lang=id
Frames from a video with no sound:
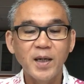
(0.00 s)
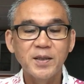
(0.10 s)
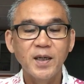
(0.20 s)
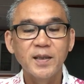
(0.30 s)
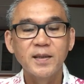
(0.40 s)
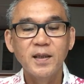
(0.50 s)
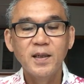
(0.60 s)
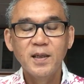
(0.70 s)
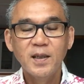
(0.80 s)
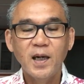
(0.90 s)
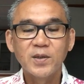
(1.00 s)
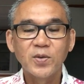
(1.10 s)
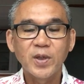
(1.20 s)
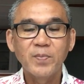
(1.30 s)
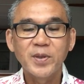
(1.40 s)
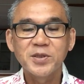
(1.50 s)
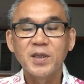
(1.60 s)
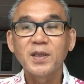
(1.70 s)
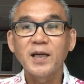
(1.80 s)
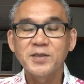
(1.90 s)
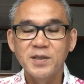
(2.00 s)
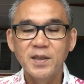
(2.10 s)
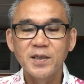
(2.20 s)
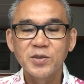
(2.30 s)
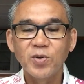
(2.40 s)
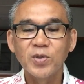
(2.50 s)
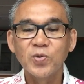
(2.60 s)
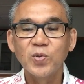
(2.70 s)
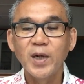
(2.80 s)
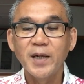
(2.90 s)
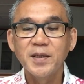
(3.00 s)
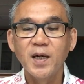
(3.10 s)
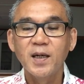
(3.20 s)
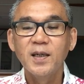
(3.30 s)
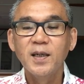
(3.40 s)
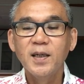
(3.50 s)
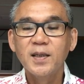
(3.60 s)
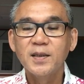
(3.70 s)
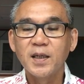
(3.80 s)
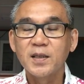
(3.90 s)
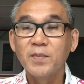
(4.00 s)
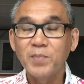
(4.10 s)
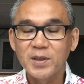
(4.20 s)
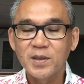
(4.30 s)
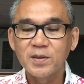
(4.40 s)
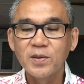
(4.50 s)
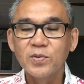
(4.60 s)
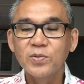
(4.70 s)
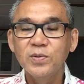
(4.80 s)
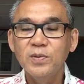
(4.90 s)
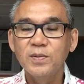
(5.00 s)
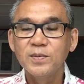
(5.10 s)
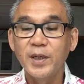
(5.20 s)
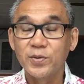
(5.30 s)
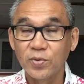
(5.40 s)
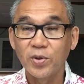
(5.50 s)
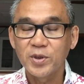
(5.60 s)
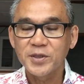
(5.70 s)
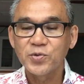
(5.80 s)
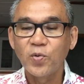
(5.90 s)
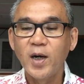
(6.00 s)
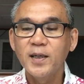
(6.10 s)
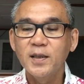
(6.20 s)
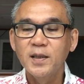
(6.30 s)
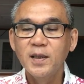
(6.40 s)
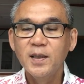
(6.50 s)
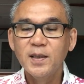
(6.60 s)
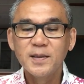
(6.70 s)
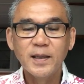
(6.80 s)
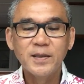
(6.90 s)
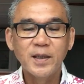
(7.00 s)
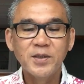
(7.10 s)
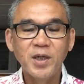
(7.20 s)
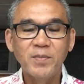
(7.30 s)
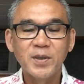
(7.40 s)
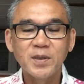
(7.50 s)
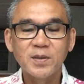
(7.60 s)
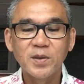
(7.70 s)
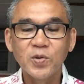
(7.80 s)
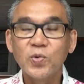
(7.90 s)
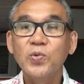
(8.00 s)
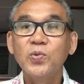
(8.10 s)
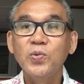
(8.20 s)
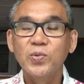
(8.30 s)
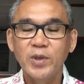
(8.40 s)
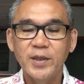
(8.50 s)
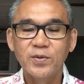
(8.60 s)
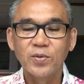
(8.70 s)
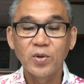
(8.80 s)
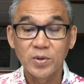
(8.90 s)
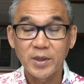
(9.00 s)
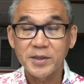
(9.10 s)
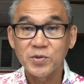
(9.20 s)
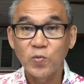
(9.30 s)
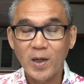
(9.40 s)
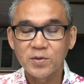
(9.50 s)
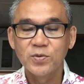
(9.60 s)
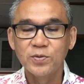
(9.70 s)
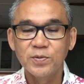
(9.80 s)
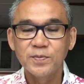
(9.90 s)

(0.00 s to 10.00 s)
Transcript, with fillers: bagian atau representasi dari suatu gaya dari tempat tertentu yaitu konteks ruang dan dari zaman tertentu yaitu konteks waktu.